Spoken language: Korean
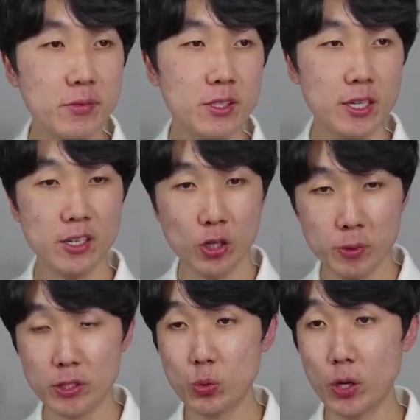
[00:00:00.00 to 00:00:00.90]
자, 그러면
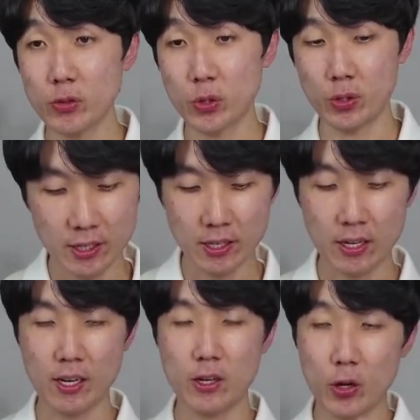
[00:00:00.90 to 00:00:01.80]
다시 돌아와서
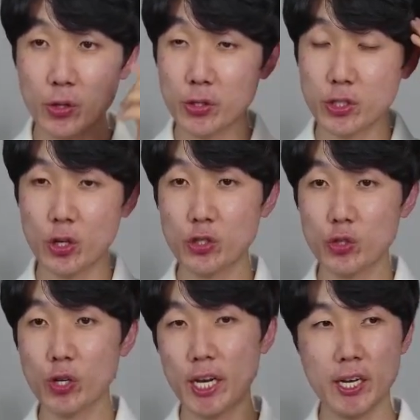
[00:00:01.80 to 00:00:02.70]
언어들이 저런
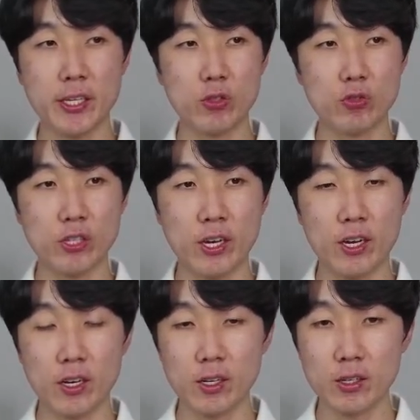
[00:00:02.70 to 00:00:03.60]
식으로 관리가
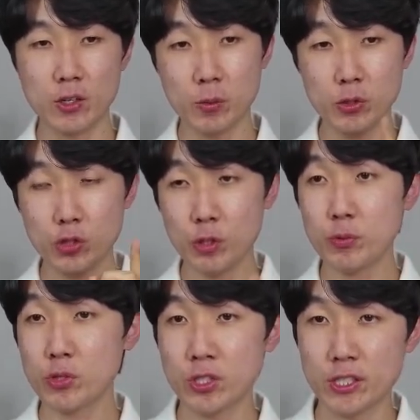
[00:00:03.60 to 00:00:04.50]
되는구나. 그러면
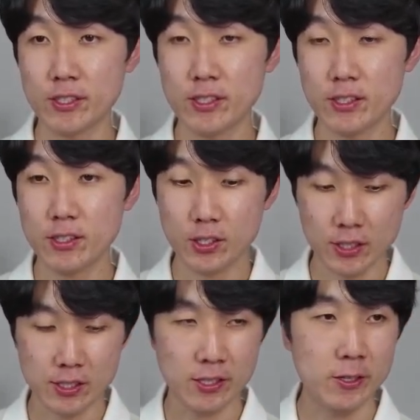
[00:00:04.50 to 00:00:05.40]
스위프트는 이렇게
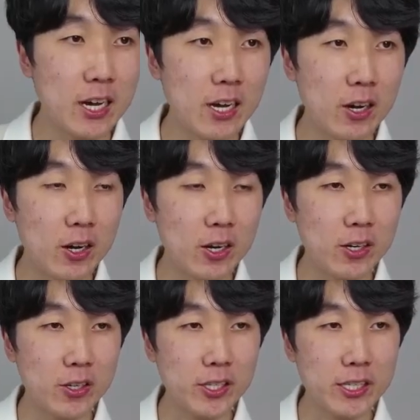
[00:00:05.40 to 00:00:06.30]
되잖아요. 이렇게 돼